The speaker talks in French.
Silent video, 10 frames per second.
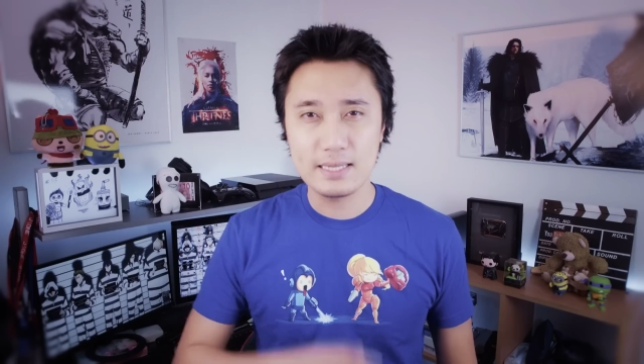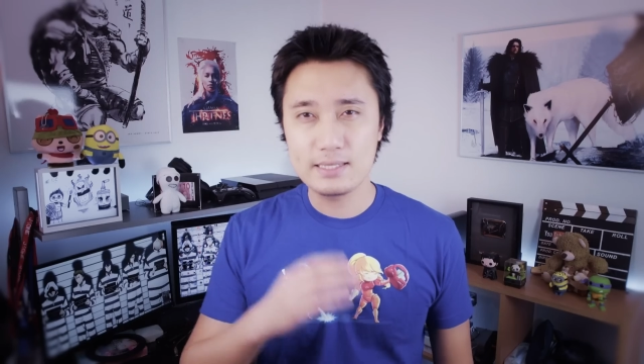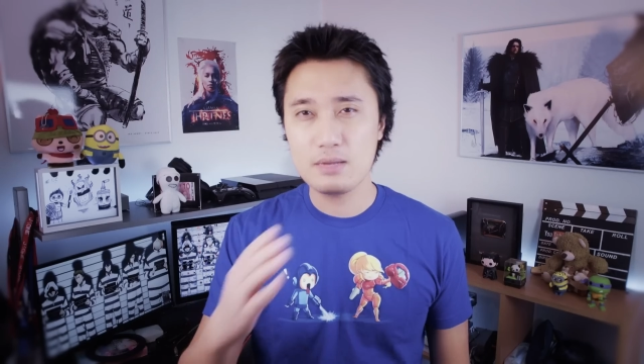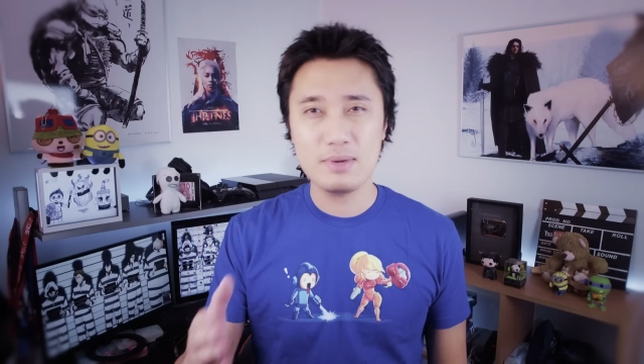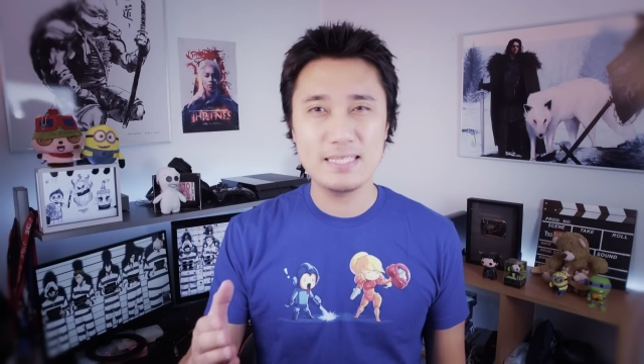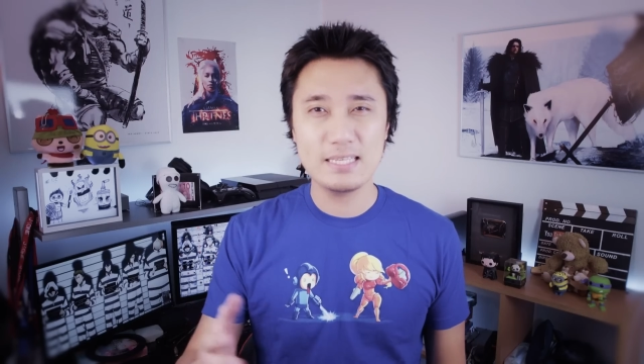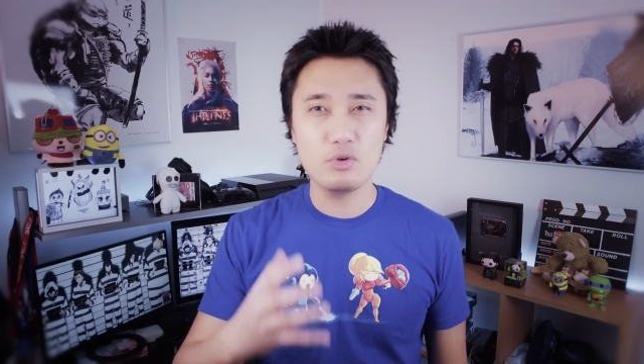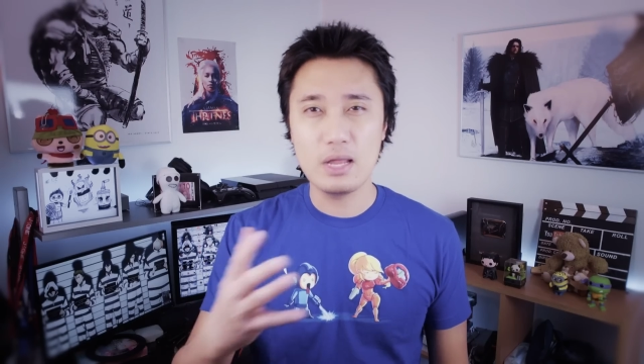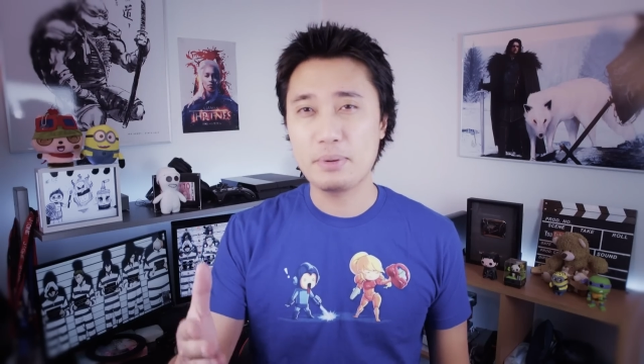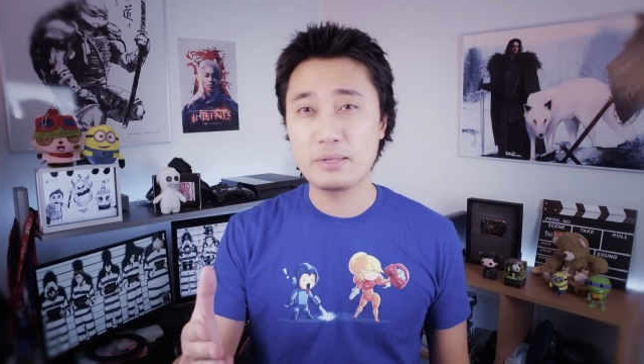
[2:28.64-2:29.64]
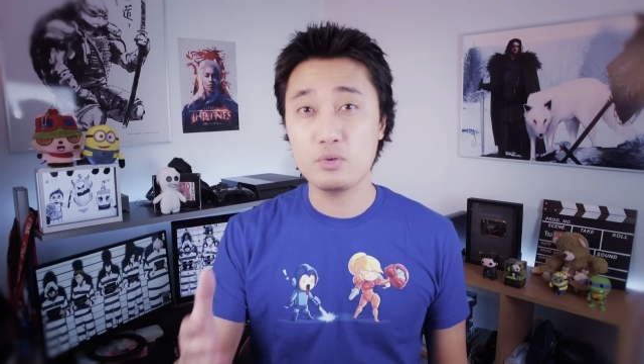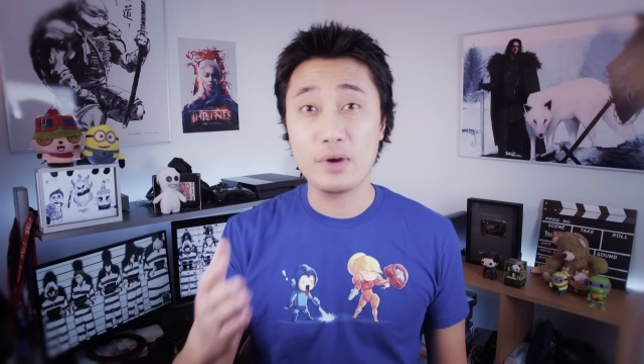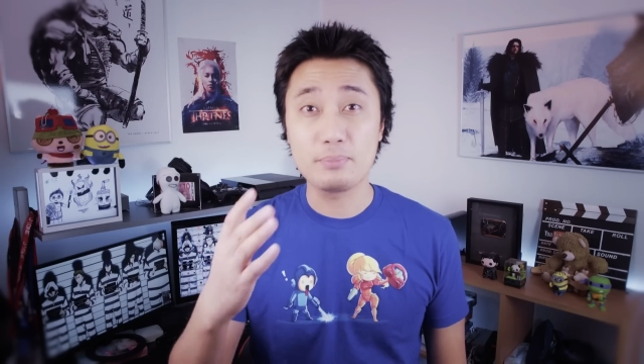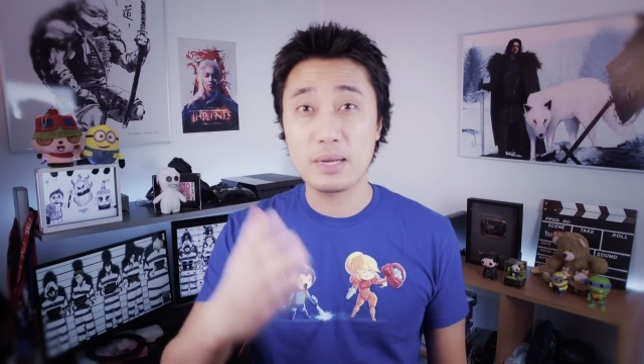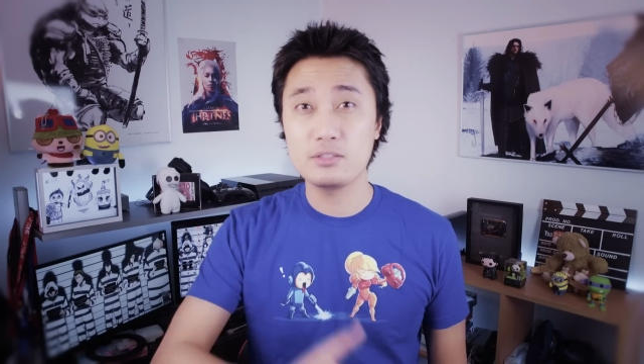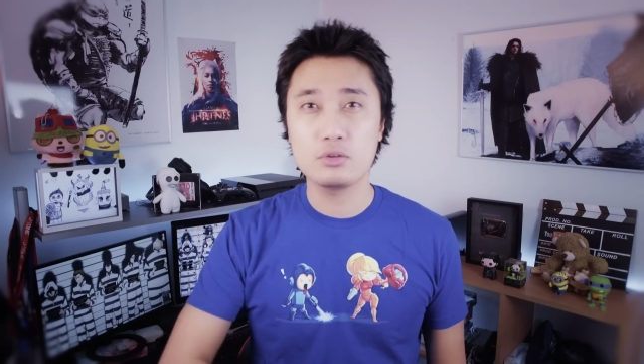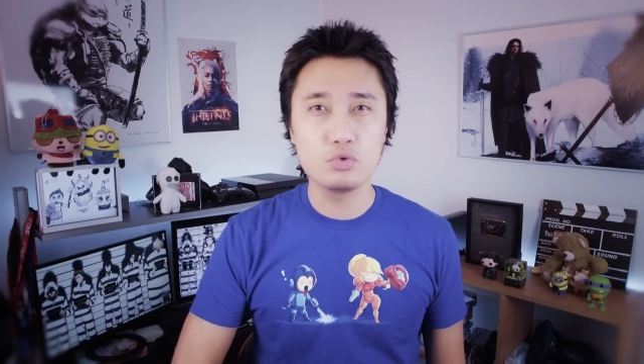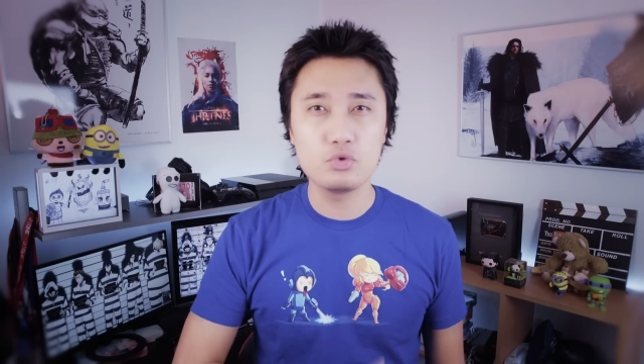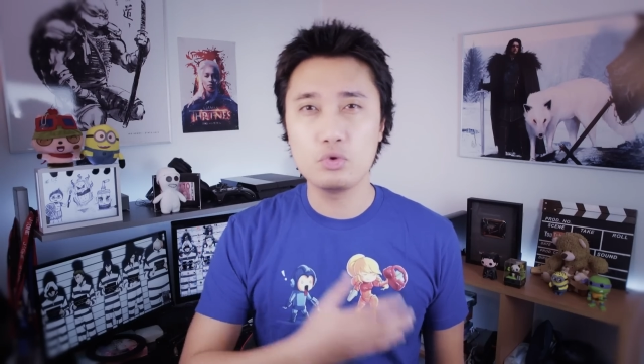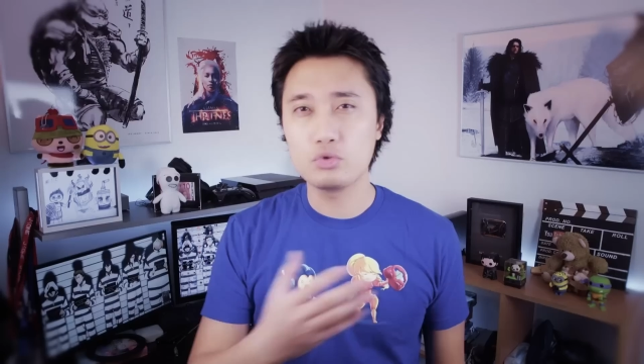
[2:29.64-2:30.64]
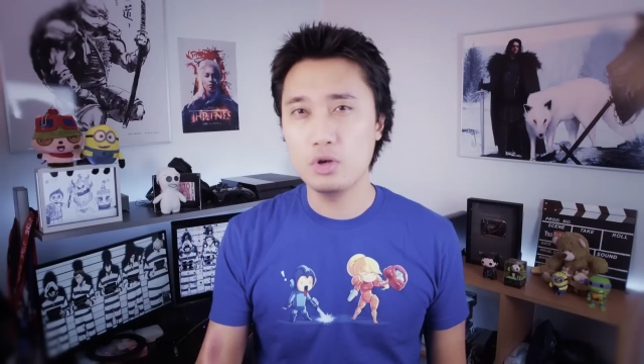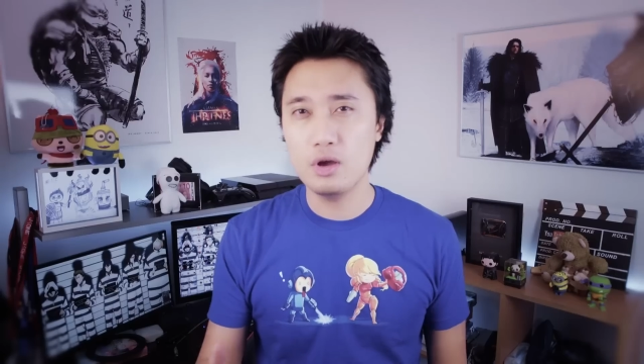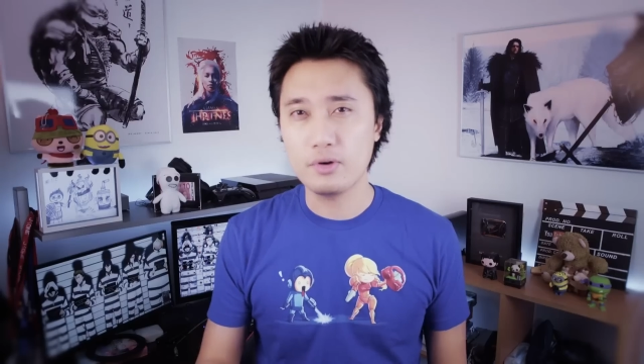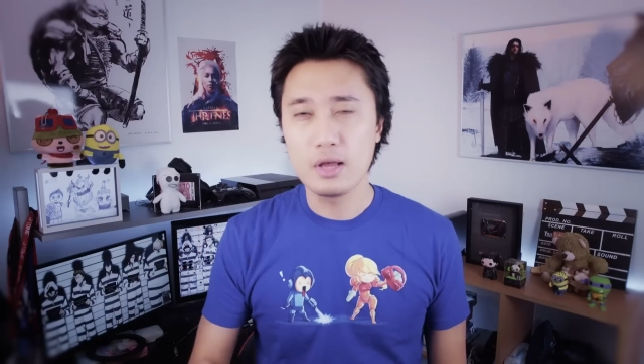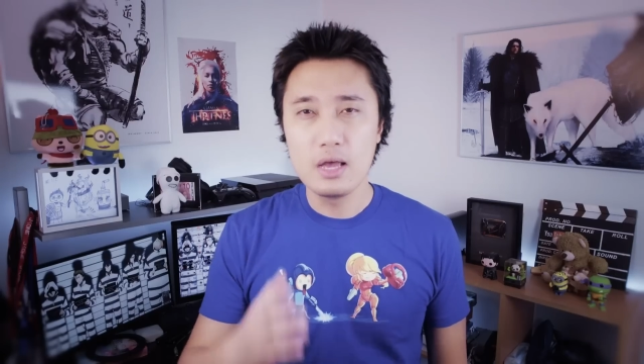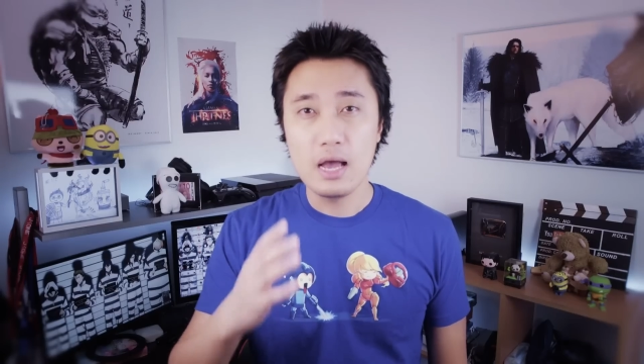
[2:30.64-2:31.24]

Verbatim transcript: Cette thématique de la prison va être présente tout au long de l'œuvre,